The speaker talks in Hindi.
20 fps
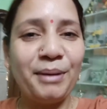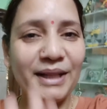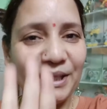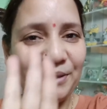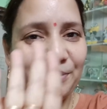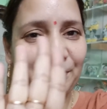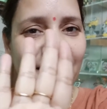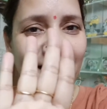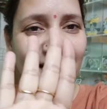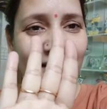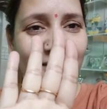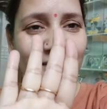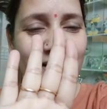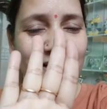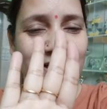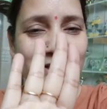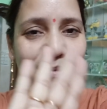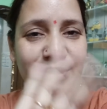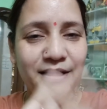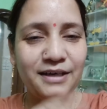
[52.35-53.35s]
मेहंदी भी नहीं
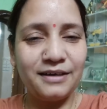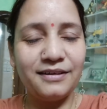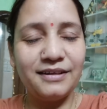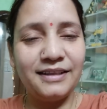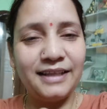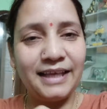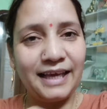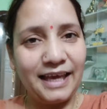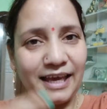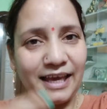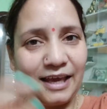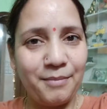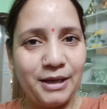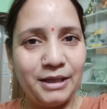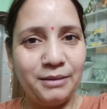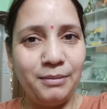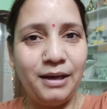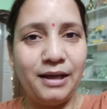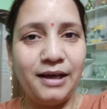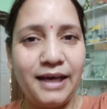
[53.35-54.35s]
लगवाई इस बार
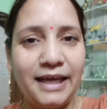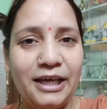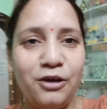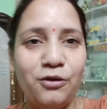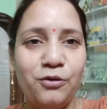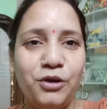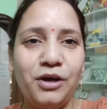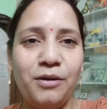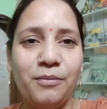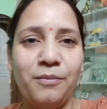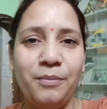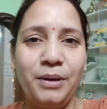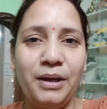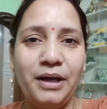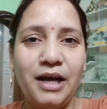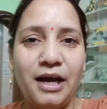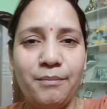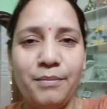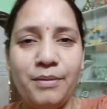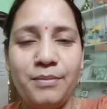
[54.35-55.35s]
देखेंगे बाद में लगाएंगे क्योंकि हम
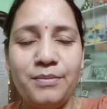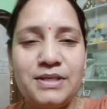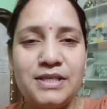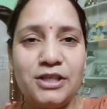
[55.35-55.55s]
अपने काम